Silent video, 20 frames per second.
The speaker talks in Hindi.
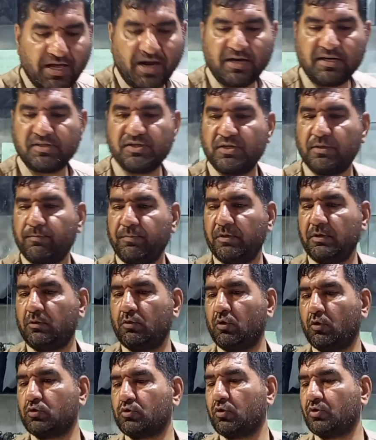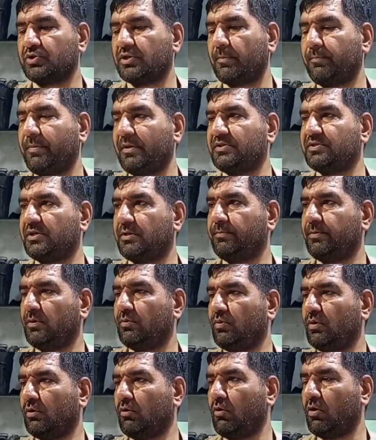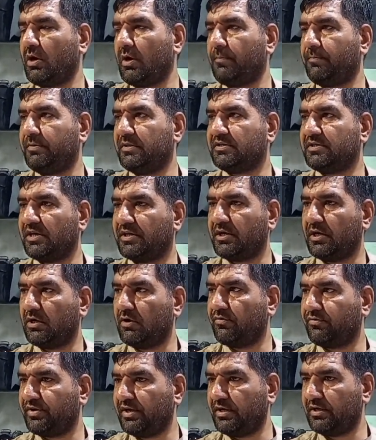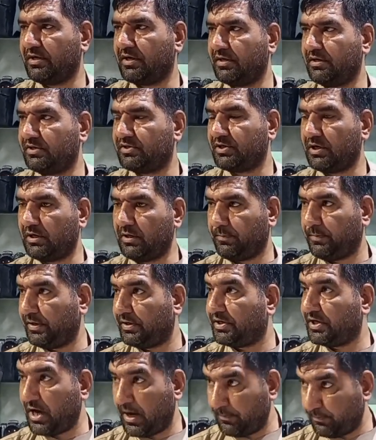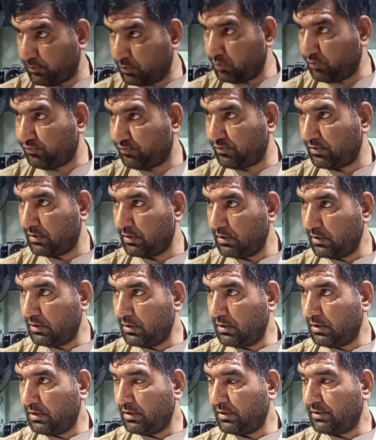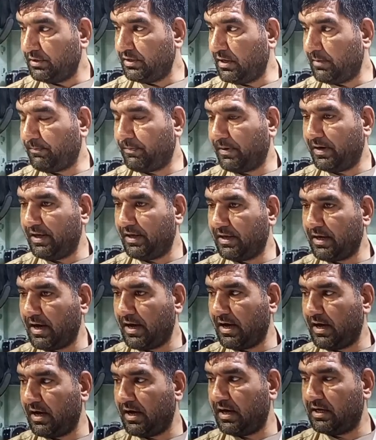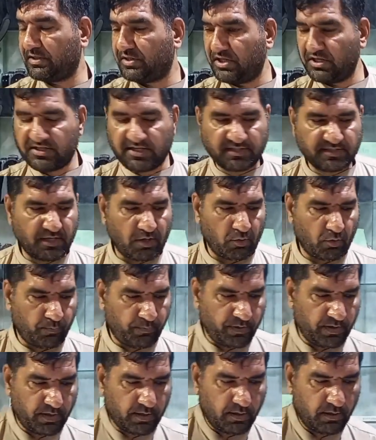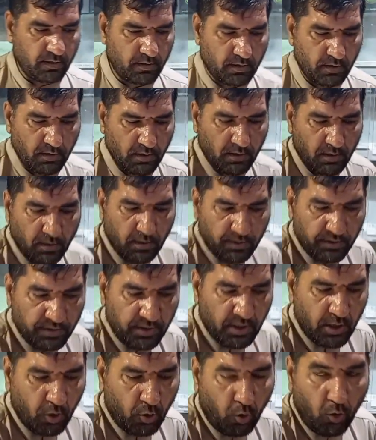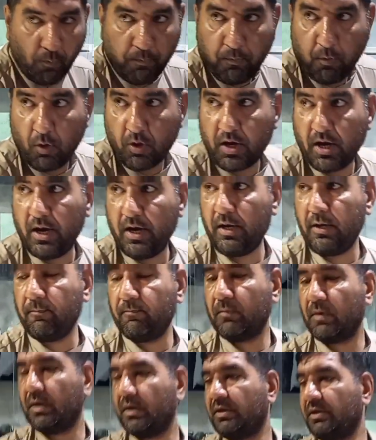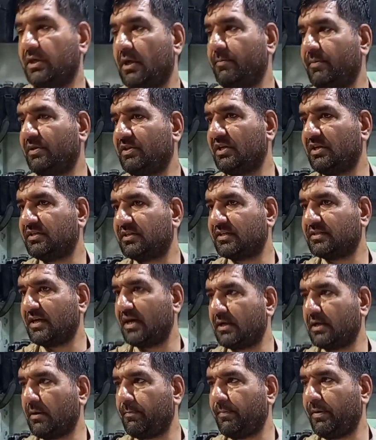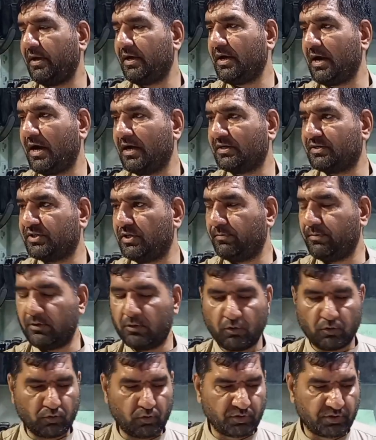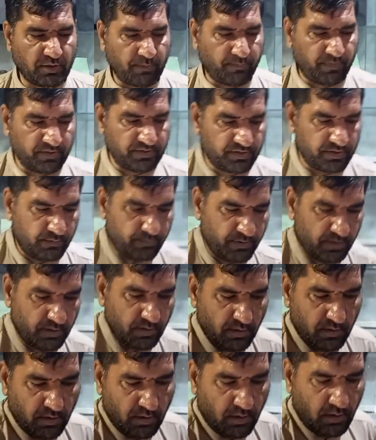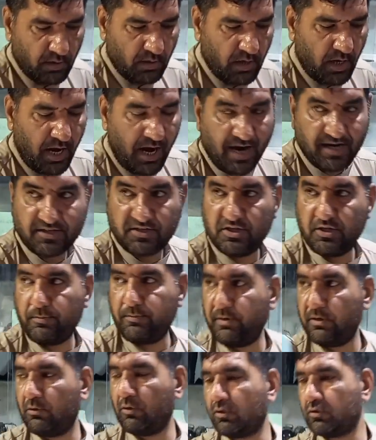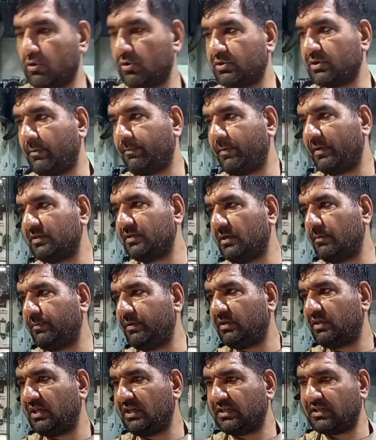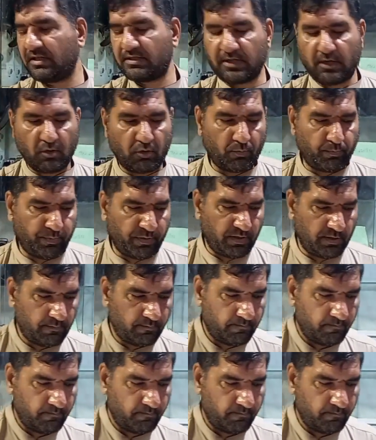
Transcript: आठ जी बी दो सौ छप्पन जी बी वीवो का पीस है टेन ऑफ टेन कंडीशन है पी अप्रूव ये पड़ेगा तीस हज़ार रुपये का ये ओप्पो का है ये भी तीस हज़ार का पड़ेगा आठ जी बी दो सौ छप्पन जी बी आठ जी बी दो सौ छप्पन जी बी तीस हज़ार रुपये